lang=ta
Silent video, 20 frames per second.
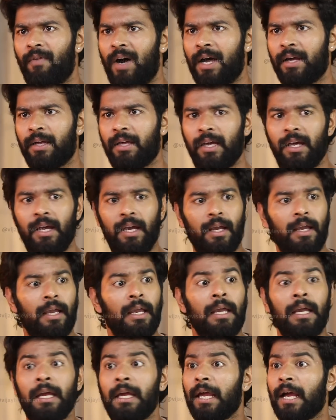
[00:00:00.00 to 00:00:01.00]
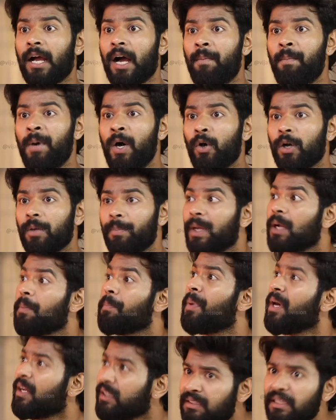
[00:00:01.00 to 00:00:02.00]
வாங்கி எங்க அம்மாவோட பேரை
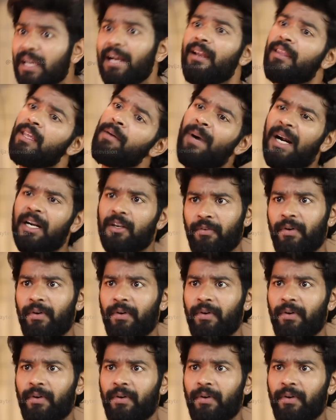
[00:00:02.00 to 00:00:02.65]
பெருசா எழுதி